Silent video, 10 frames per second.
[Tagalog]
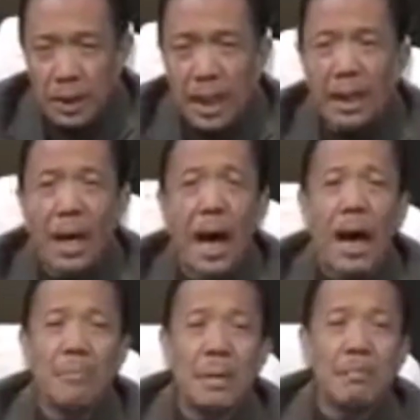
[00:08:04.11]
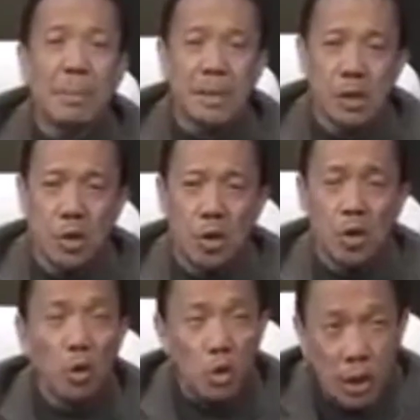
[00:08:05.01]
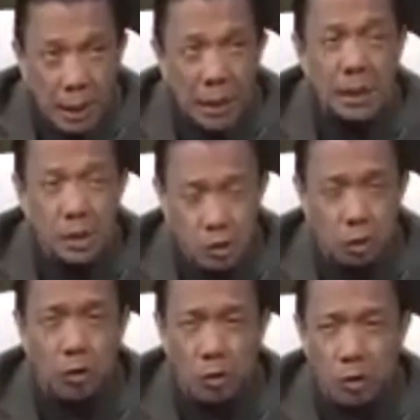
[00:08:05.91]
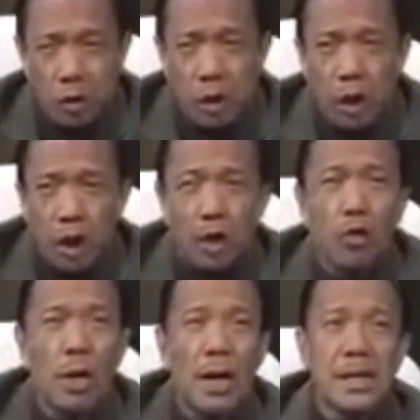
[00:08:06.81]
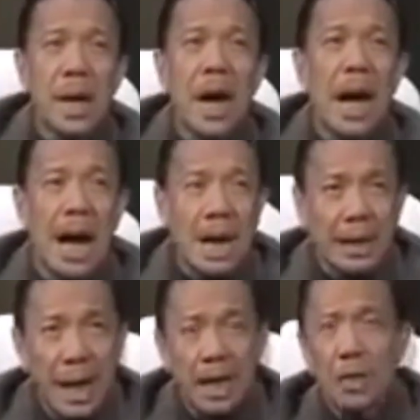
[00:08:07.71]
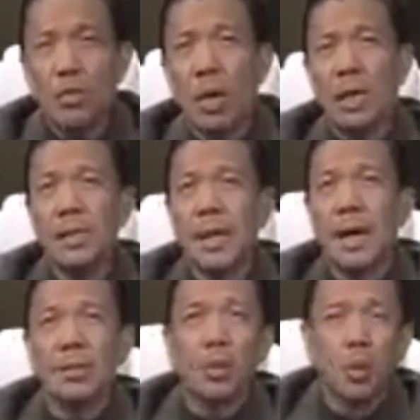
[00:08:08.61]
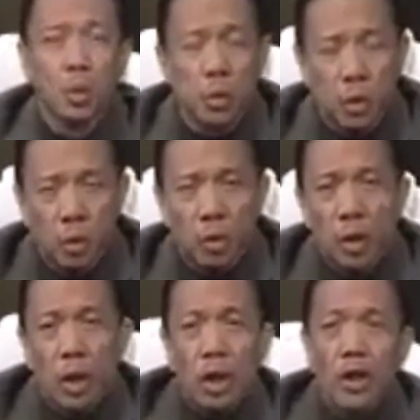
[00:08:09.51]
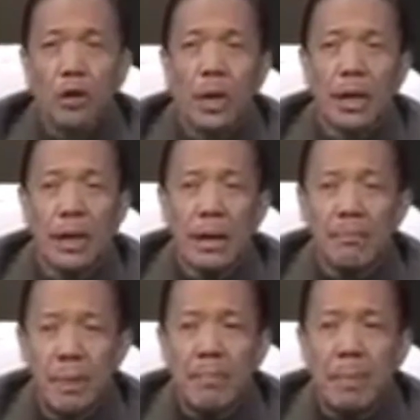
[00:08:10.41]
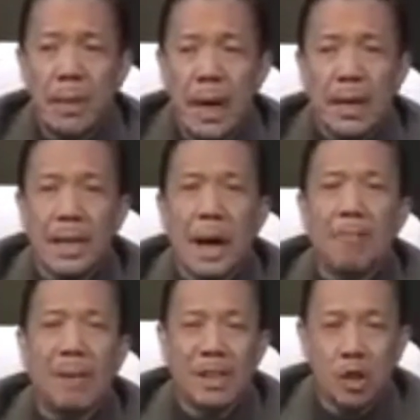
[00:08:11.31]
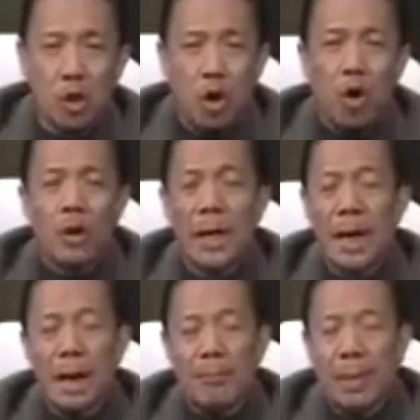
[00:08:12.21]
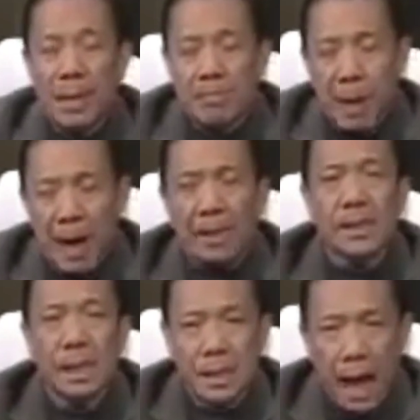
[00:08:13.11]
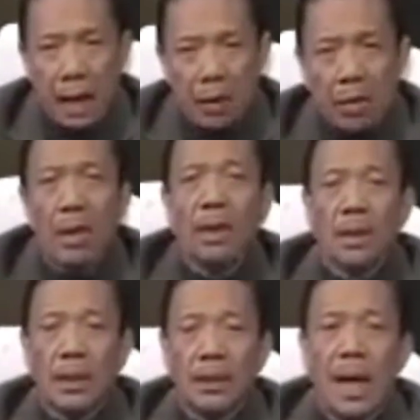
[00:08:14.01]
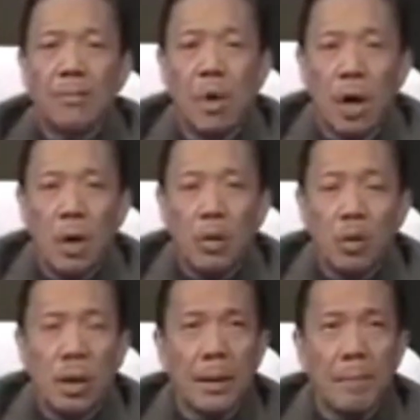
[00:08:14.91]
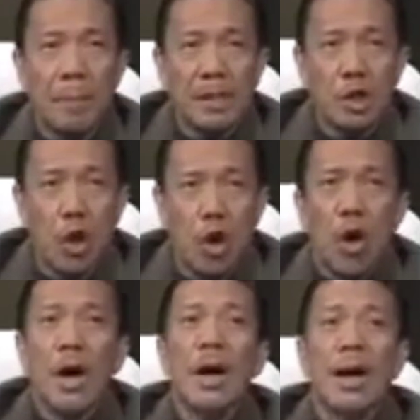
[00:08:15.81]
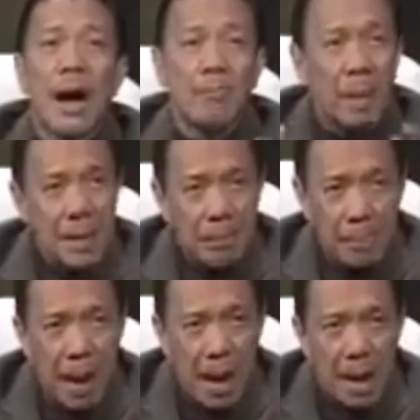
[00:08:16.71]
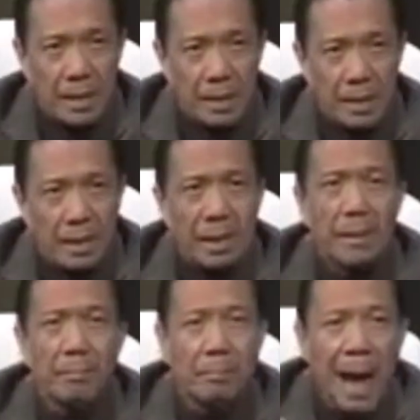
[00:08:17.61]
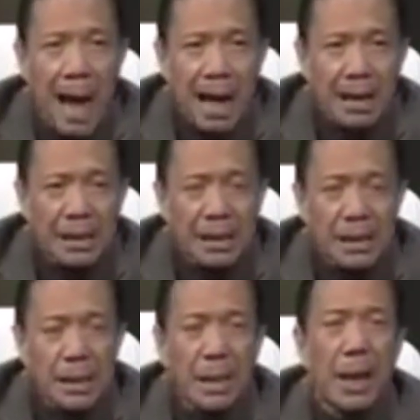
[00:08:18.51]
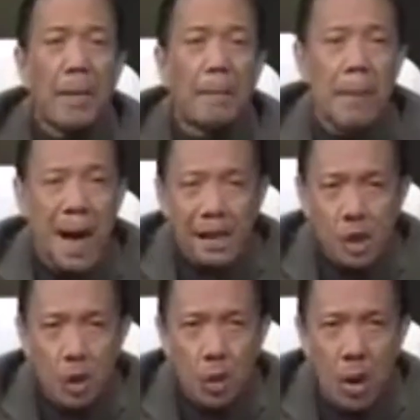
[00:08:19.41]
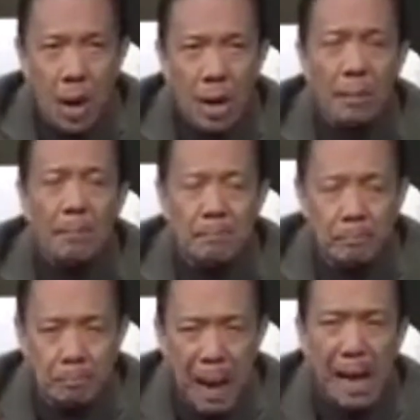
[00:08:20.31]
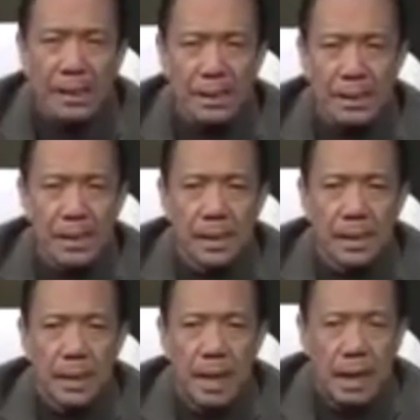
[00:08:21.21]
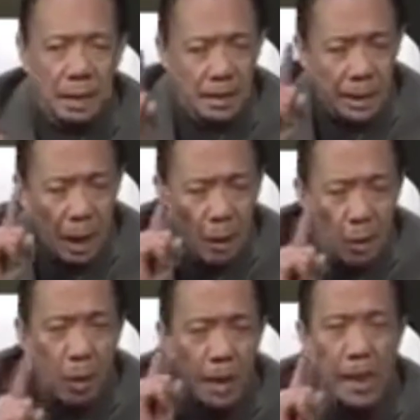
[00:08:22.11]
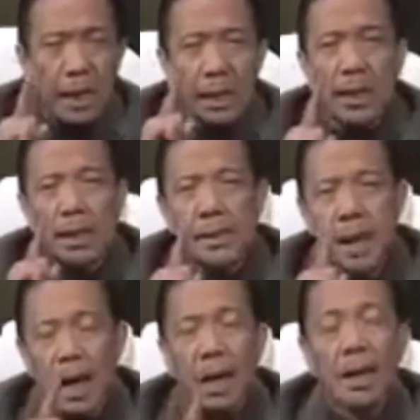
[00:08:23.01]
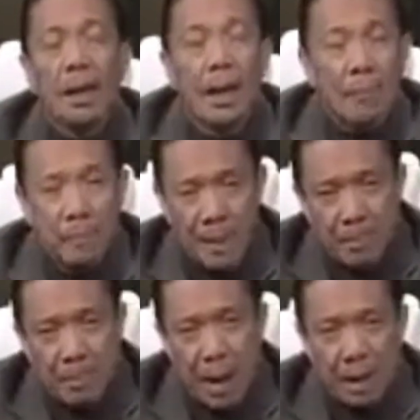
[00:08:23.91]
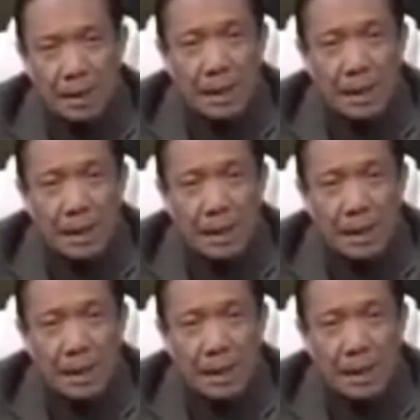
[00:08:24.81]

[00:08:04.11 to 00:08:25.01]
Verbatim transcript: Yan ang aming Pasko, yung Kristo, yung kanyang aral, yung kanyang turo. Yun ang nagbibigay ng Pasko o ng kapayapaan sa tao. Tandaan mo ang kahulugan ng Pasko, kapayapaan. Pax, Pasqua, Paz. Ang kahulugan niyan iisa, kapayapaan.